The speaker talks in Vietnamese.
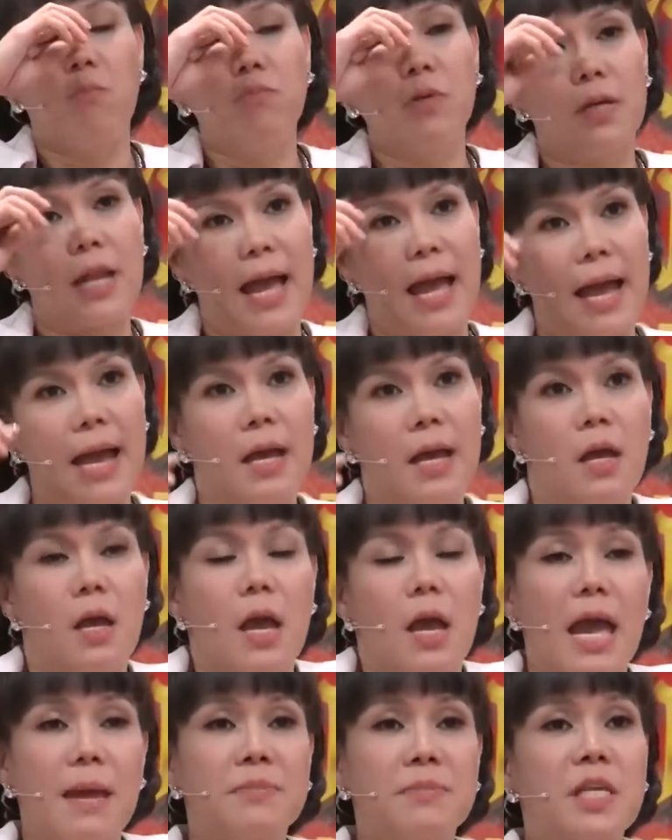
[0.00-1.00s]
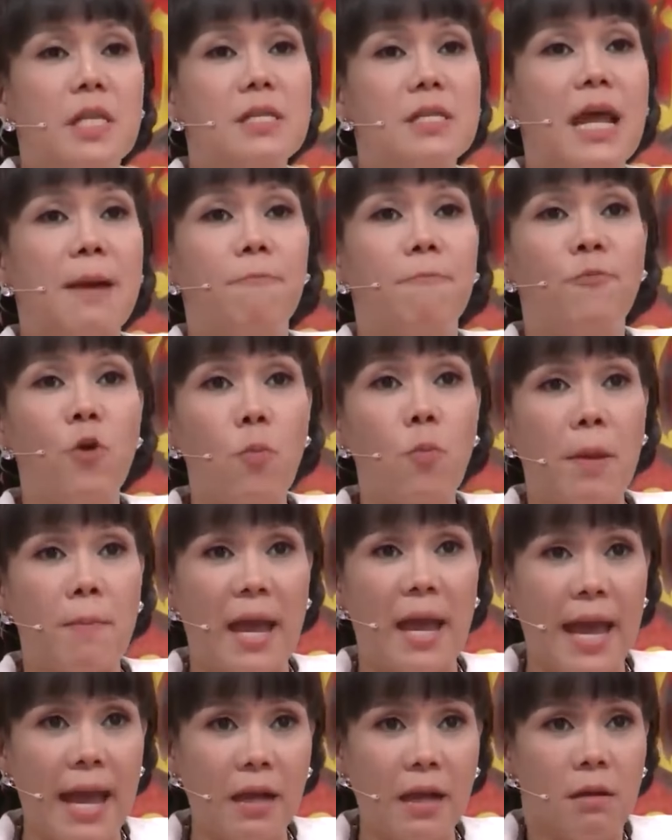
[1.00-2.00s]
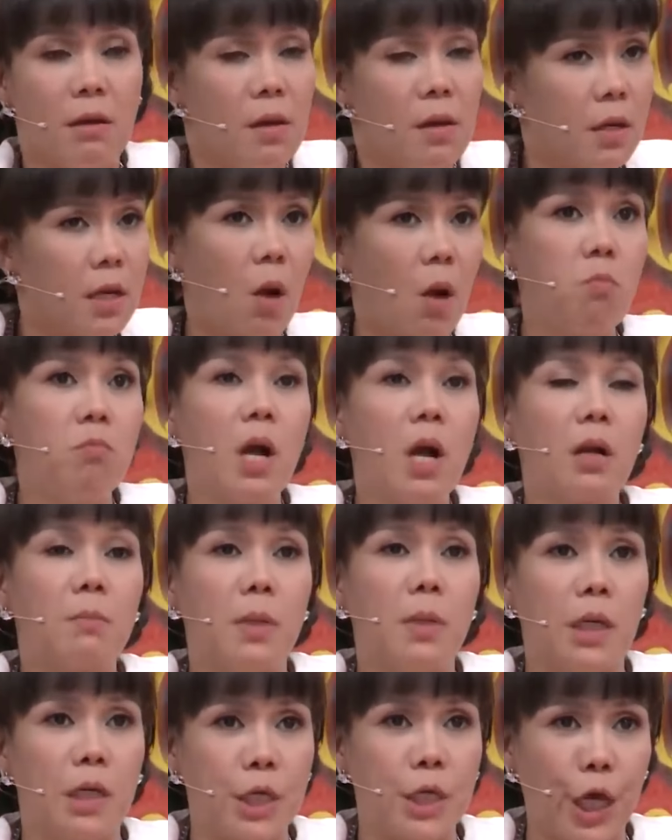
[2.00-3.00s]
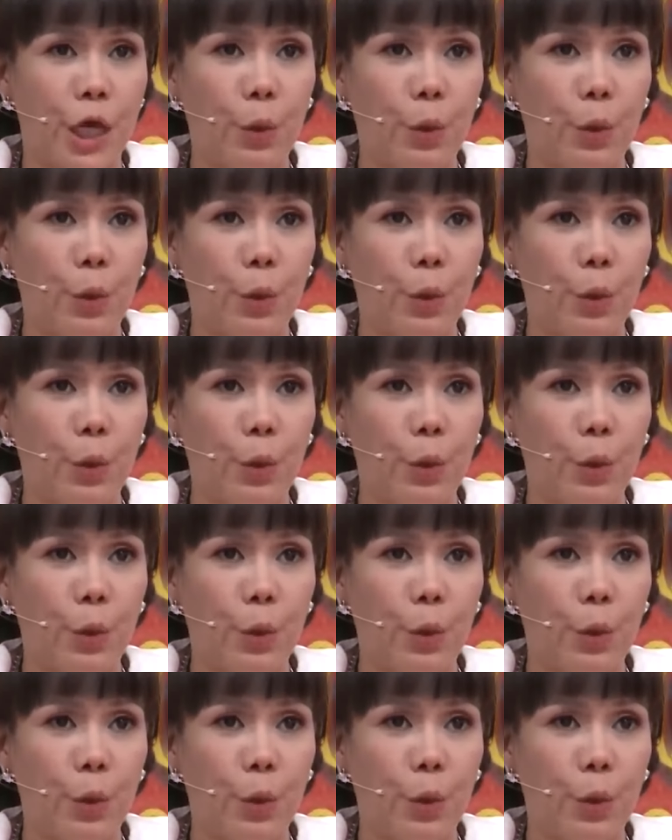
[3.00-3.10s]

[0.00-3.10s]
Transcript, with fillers: trọng nữa là em xin 5 phút em hát không mất 10